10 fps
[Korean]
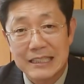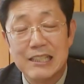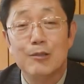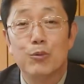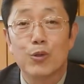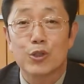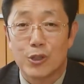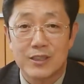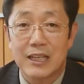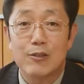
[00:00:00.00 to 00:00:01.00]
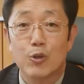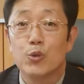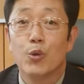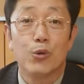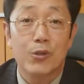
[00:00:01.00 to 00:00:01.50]
일부러 절제하려고
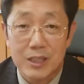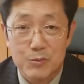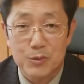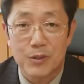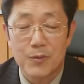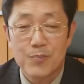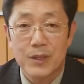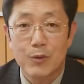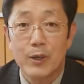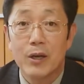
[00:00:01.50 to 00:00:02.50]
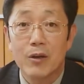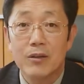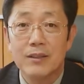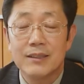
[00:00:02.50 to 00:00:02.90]
노력하십시오. 왜요?